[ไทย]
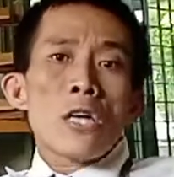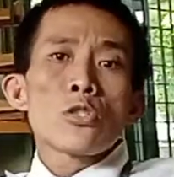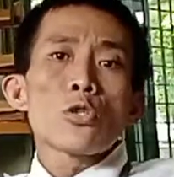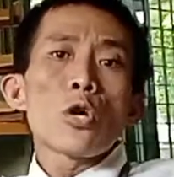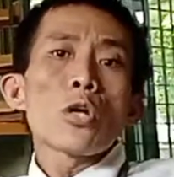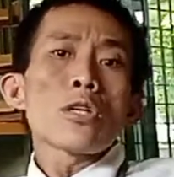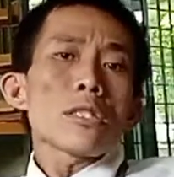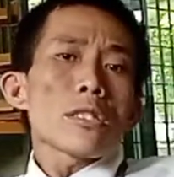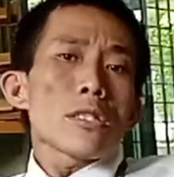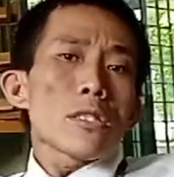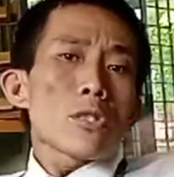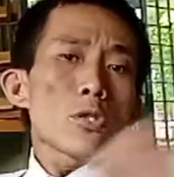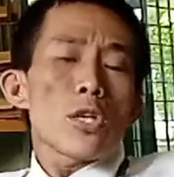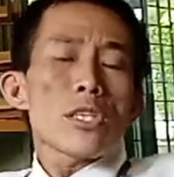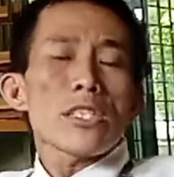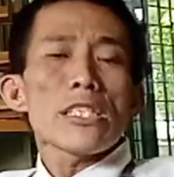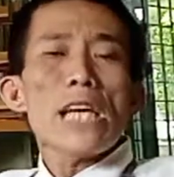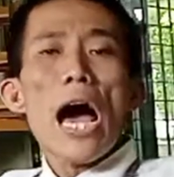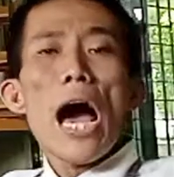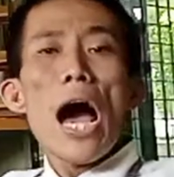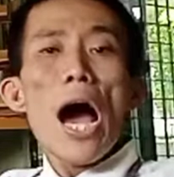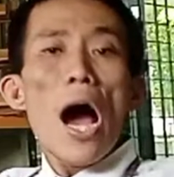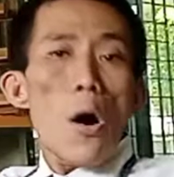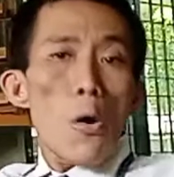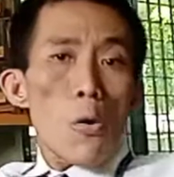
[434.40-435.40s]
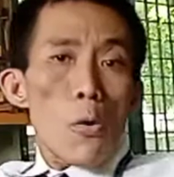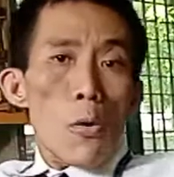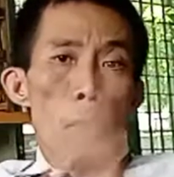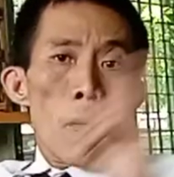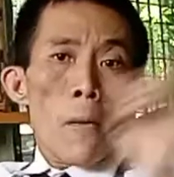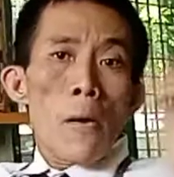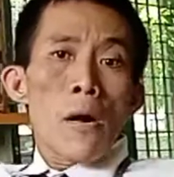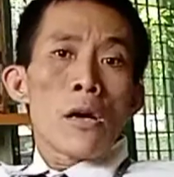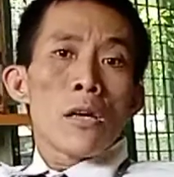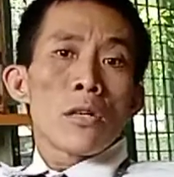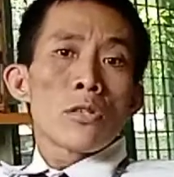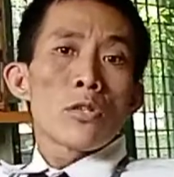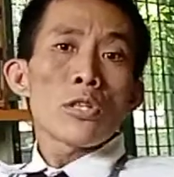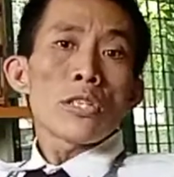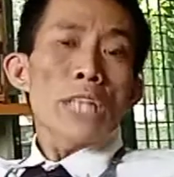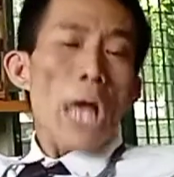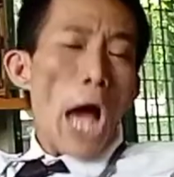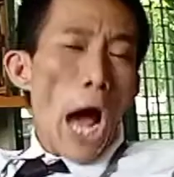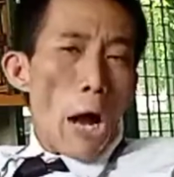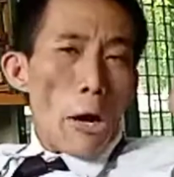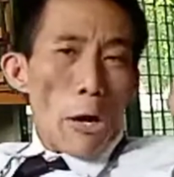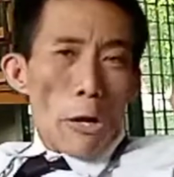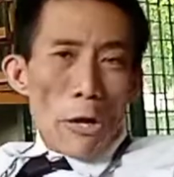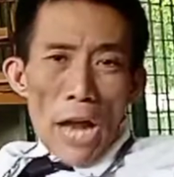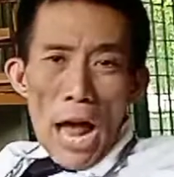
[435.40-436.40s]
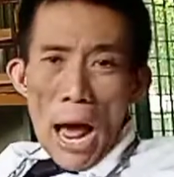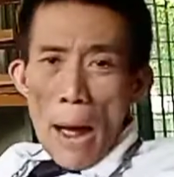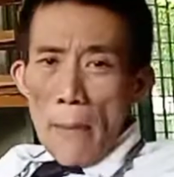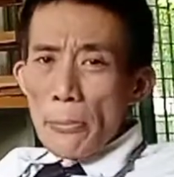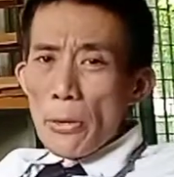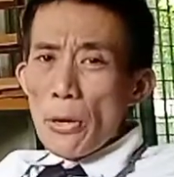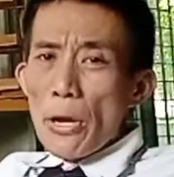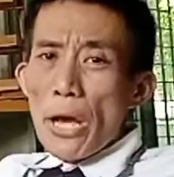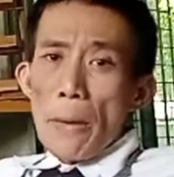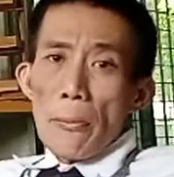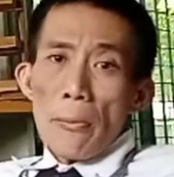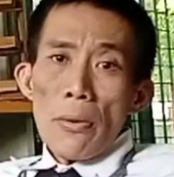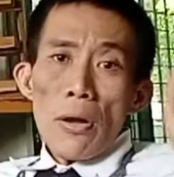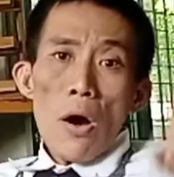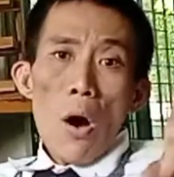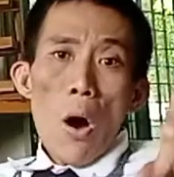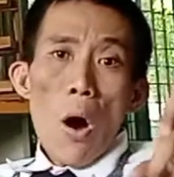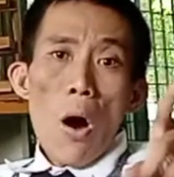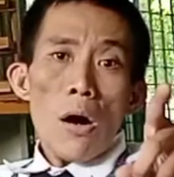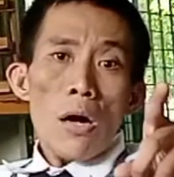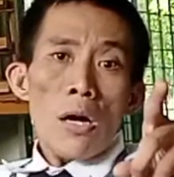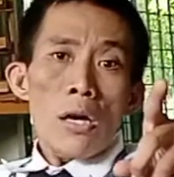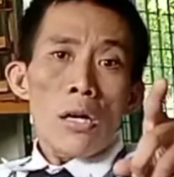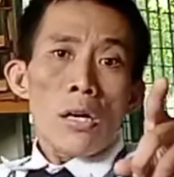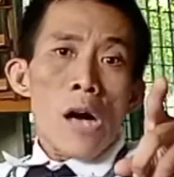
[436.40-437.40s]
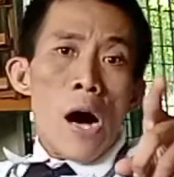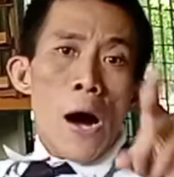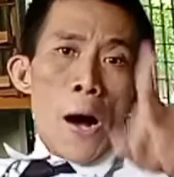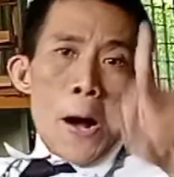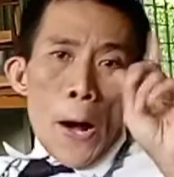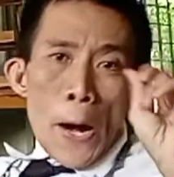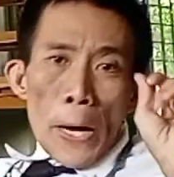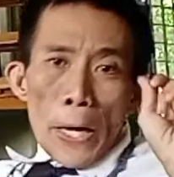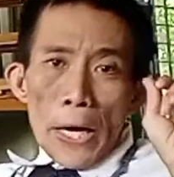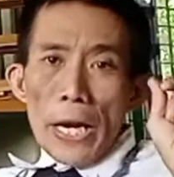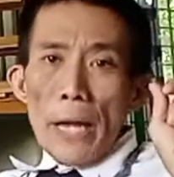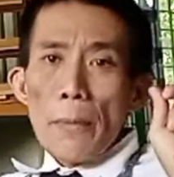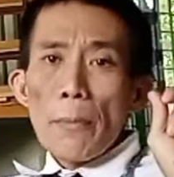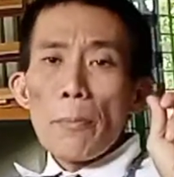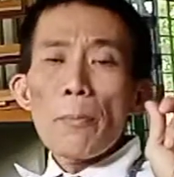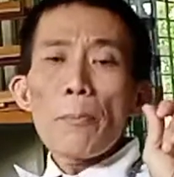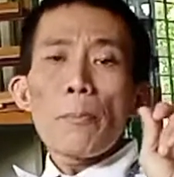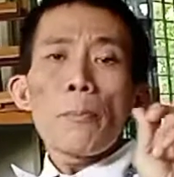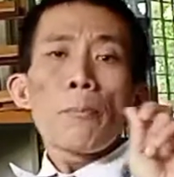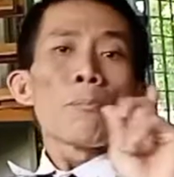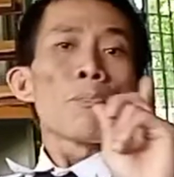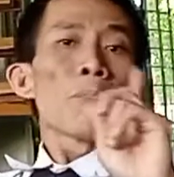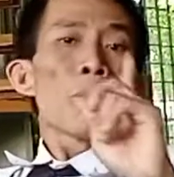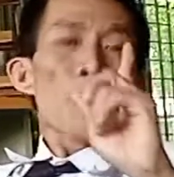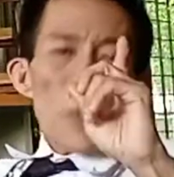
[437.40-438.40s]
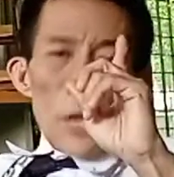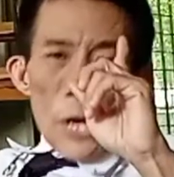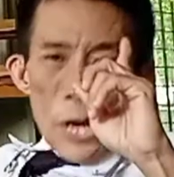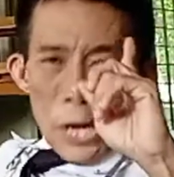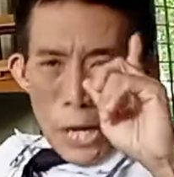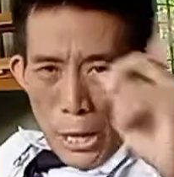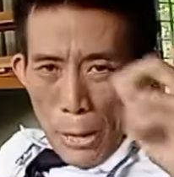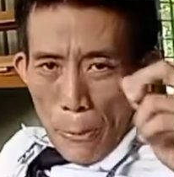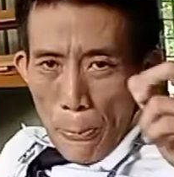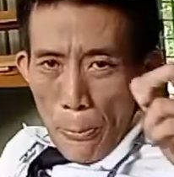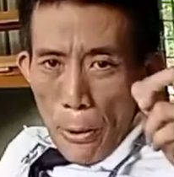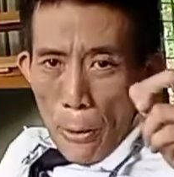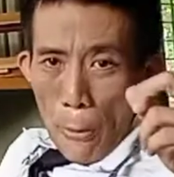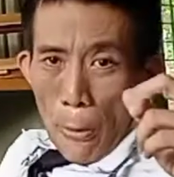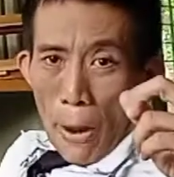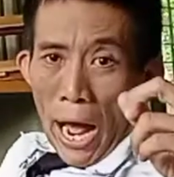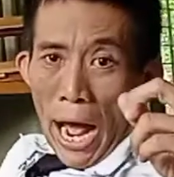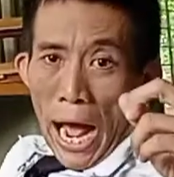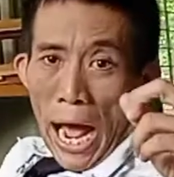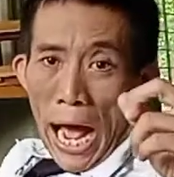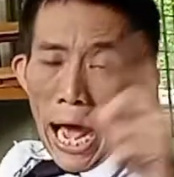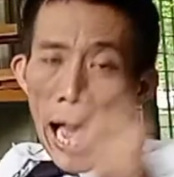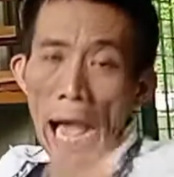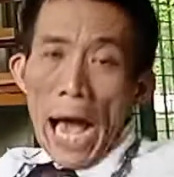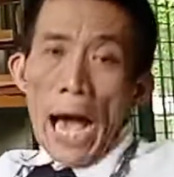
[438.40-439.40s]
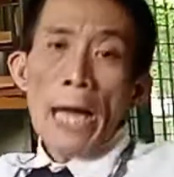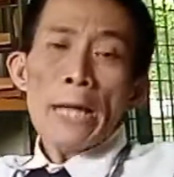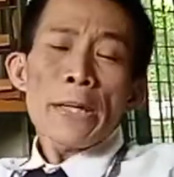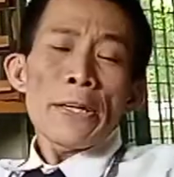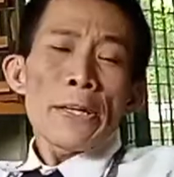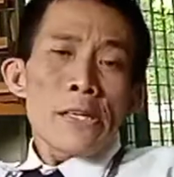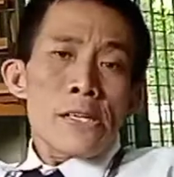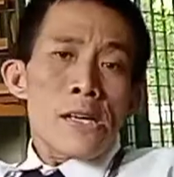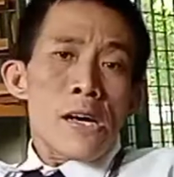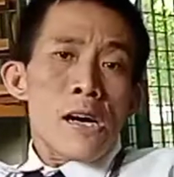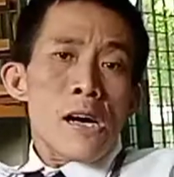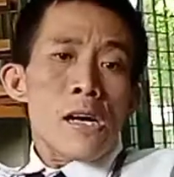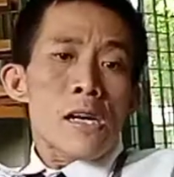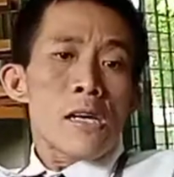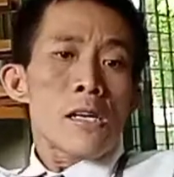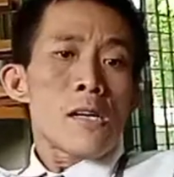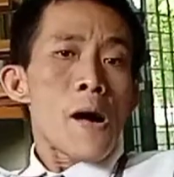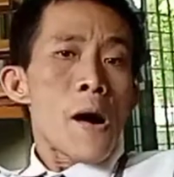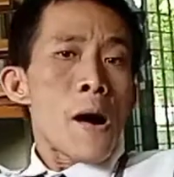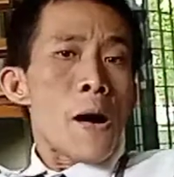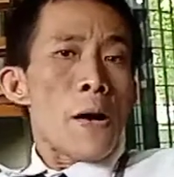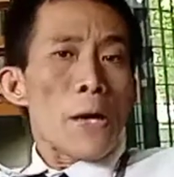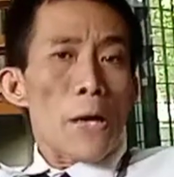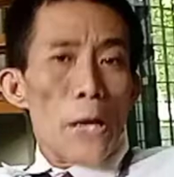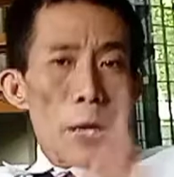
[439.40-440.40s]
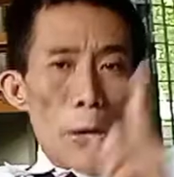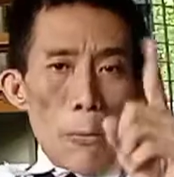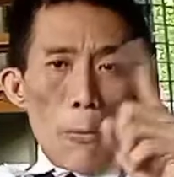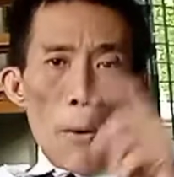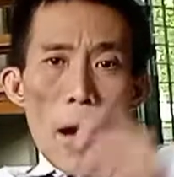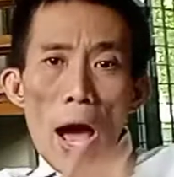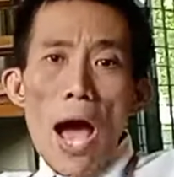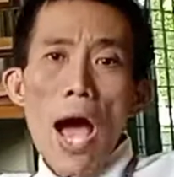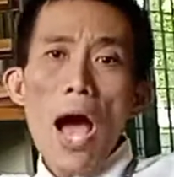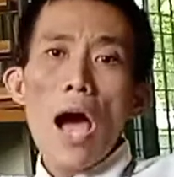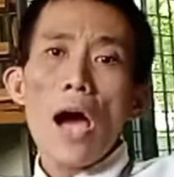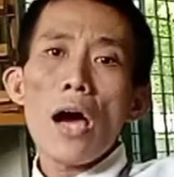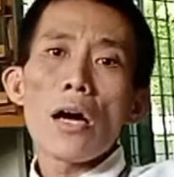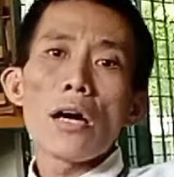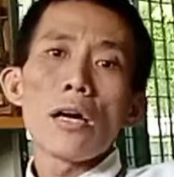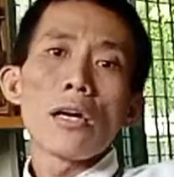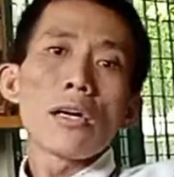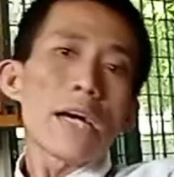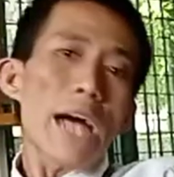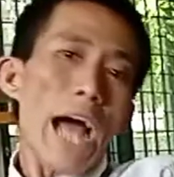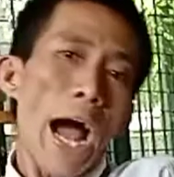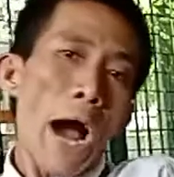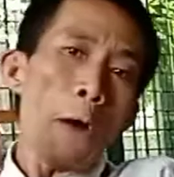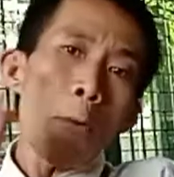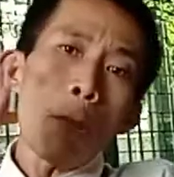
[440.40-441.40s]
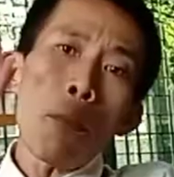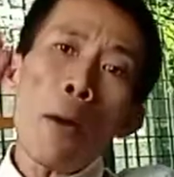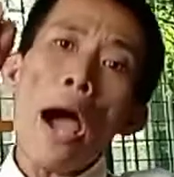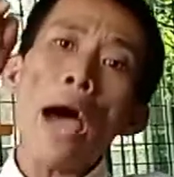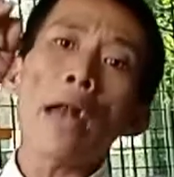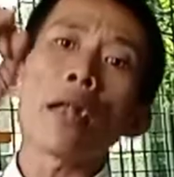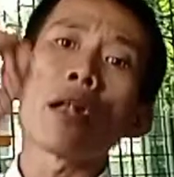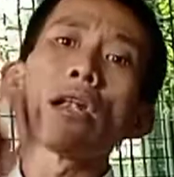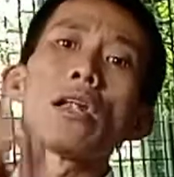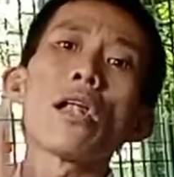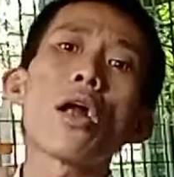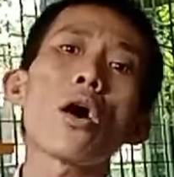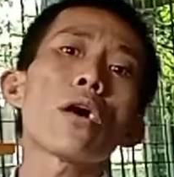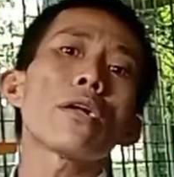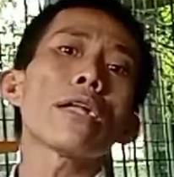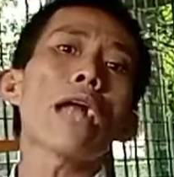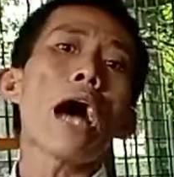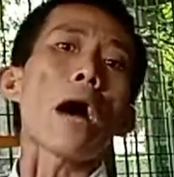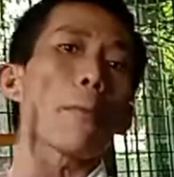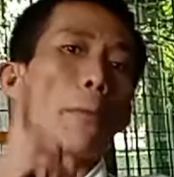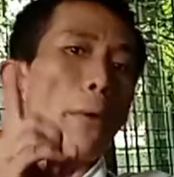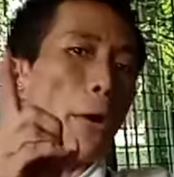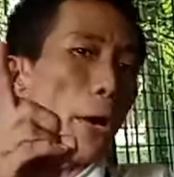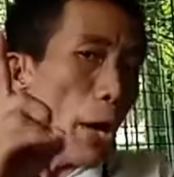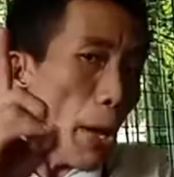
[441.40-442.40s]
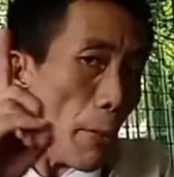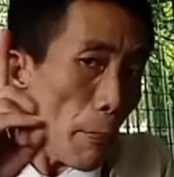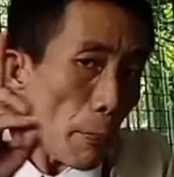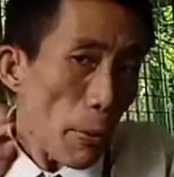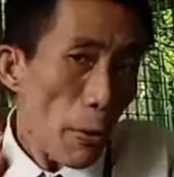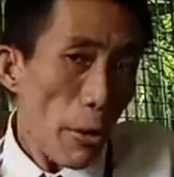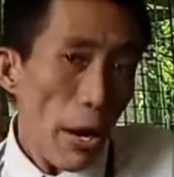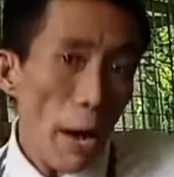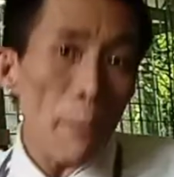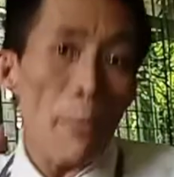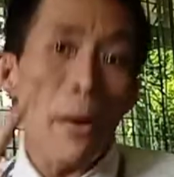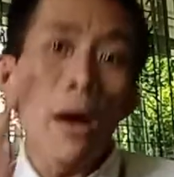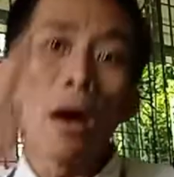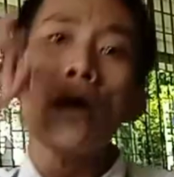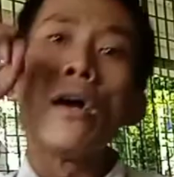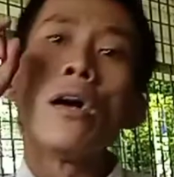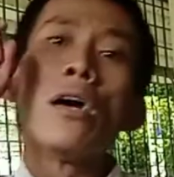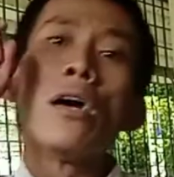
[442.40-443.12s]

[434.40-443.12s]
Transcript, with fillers: ช่วงช่วงเช้าช่วงเช้าเราทำเกี่ยวกับเรื่องของคลิปรีวิวอาหารหรือว่ากลางวันเราก็ทำคลิปเกี่ยวกับ